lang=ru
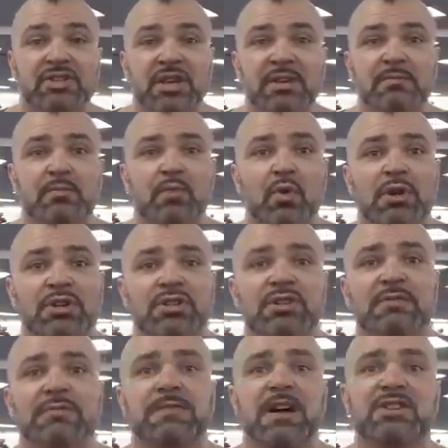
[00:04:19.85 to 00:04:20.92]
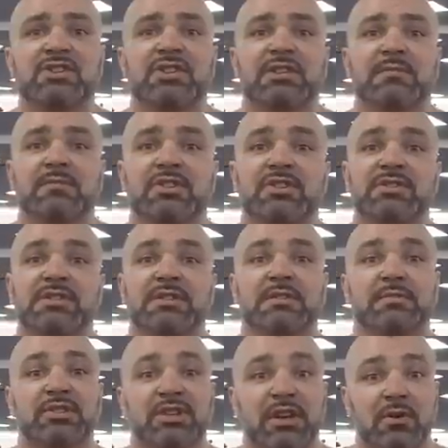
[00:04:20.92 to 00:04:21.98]
Чем больше в ваших мышцах
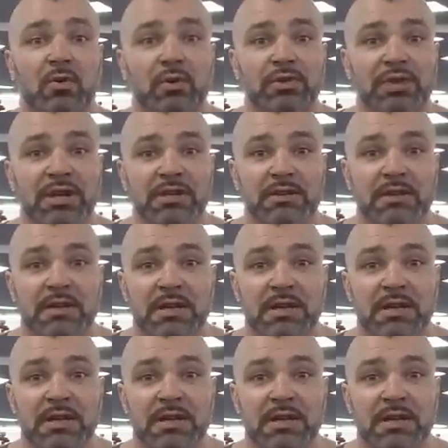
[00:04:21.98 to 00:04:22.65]
митохондрий,